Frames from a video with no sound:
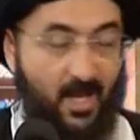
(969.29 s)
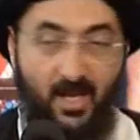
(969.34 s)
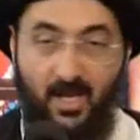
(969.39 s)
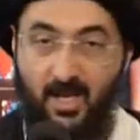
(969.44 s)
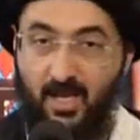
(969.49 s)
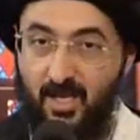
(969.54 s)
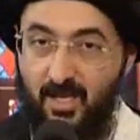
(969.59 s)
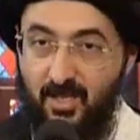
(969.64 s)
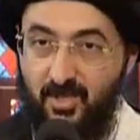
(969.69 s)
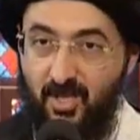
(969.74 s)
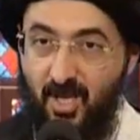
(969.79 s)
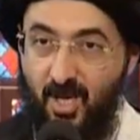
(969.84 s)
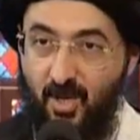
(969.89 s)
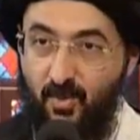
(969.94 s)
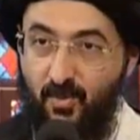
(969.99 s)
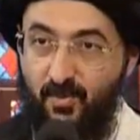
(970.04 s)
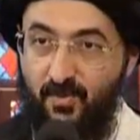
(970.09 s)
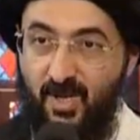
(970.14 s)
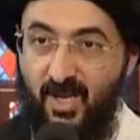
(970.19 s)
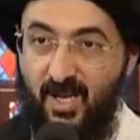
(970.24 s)
ليش
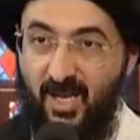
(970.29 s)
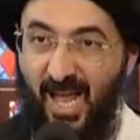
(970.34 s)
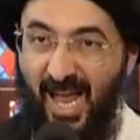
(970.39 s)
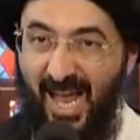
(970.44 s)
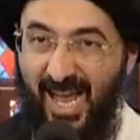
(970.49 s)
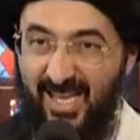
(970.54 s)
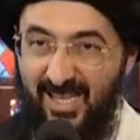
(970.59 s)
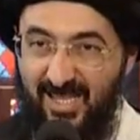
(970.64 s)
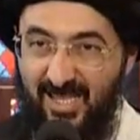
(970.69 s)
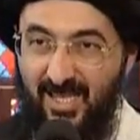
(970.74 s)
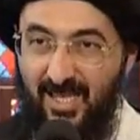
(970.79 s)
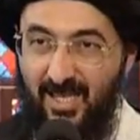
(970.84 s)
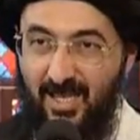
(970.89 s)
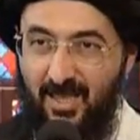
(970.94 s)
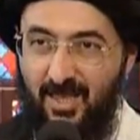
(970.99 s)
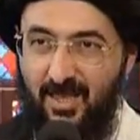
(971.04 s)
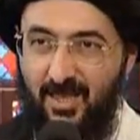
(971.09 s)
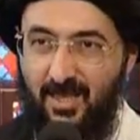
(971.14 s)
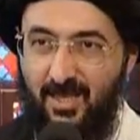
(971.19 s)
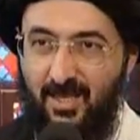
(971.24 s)
أكو في الحديث
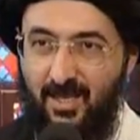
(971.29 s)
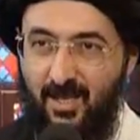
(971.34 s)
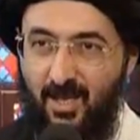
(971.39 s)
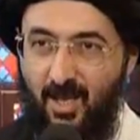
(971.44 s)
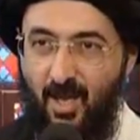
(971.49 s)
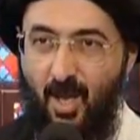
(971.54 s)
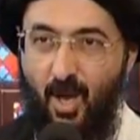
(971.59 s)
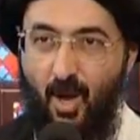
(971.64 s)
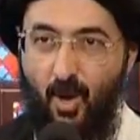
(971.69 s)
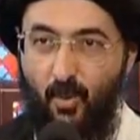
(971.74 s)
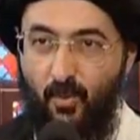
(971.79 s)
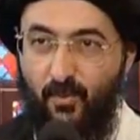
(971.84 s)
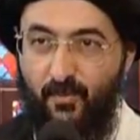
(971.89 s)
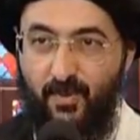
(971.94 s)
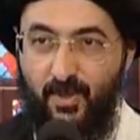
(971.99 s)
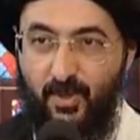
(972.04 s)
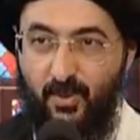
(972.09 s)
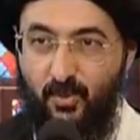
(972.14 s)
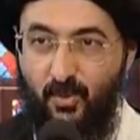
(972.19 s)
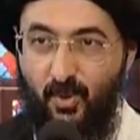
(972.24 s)
أو
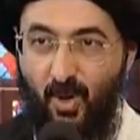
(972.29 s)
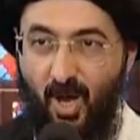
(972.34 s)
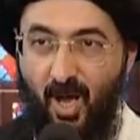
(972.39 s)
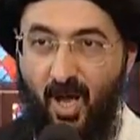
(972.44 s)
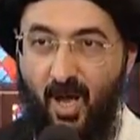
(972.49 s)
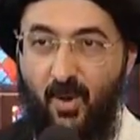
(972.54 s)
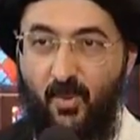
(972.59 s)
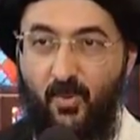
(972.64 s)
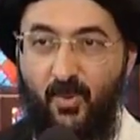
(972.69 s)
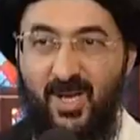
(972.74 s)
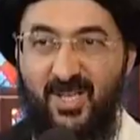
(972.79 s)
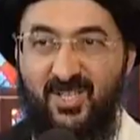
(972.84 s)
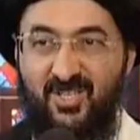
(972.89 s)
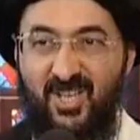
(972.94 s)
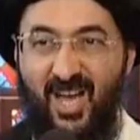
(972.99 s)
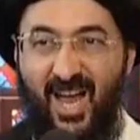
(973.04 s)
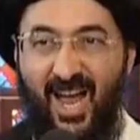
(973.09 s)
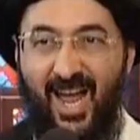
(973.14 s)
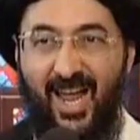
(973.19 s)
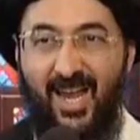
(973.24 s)
في الدعاء
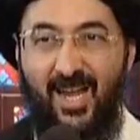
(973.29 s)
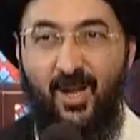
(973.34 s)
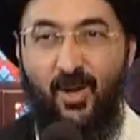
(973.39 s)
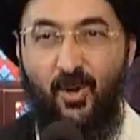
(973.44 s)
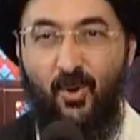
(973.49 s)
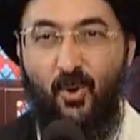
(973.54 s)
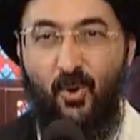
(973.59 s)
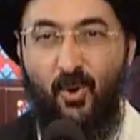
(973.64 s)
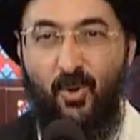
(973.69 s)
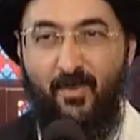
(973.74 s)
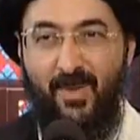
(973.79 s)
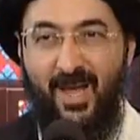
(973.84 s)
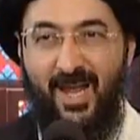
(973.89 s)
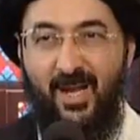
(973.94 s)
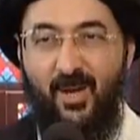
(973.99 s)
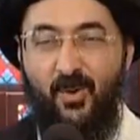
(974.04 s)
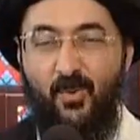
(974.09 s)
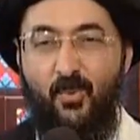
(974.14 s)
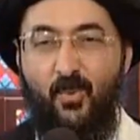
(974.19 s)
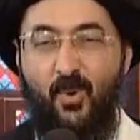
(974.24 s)
واجعلهما
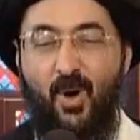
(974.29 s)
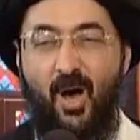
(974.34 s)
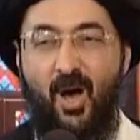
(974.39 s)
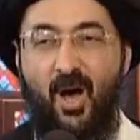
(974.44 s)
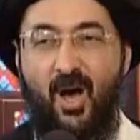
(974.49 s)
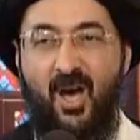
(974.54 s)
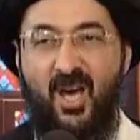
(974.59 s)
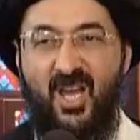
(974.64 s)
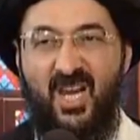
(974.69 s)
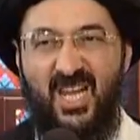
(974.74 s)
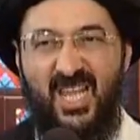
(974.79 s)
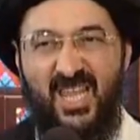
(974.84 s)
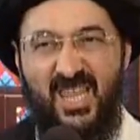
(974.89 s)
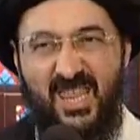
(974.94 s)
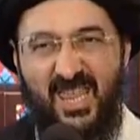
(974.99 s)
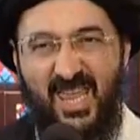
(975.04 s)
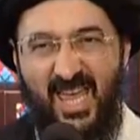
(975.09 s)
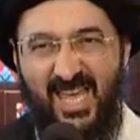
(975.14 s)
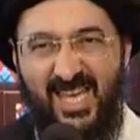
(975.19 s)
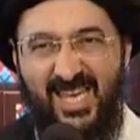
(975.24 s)

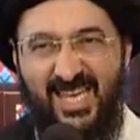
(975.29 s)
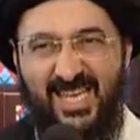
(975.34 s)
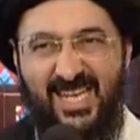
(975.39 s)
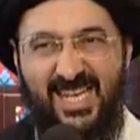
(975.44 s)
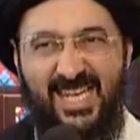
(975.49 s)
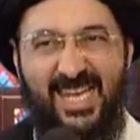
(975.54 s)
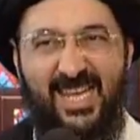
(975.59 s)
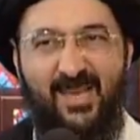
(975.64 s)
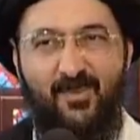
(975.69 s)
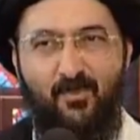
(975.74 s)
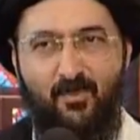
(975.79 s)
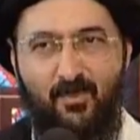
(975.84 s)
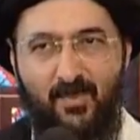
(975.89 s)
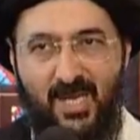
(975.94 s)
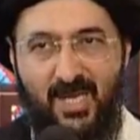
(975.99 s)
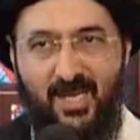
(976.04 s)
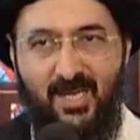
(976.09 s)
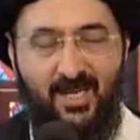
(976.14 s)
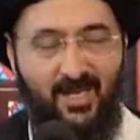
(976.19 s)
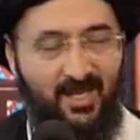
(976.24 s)
الوارثين
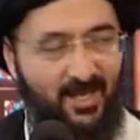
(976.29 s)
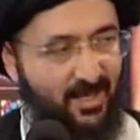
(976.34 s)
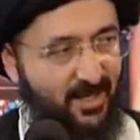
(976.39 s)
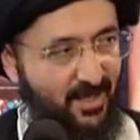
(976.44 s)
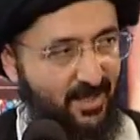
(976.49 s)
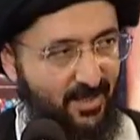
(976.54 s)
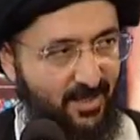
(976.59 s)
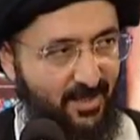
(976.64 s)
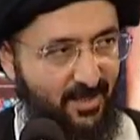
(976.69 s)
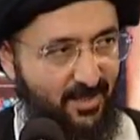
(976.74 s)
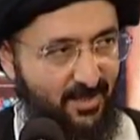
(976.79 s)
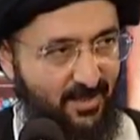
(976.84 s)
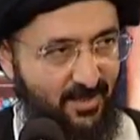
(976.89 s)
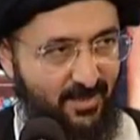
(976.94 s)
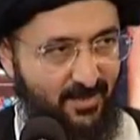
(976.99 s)
مني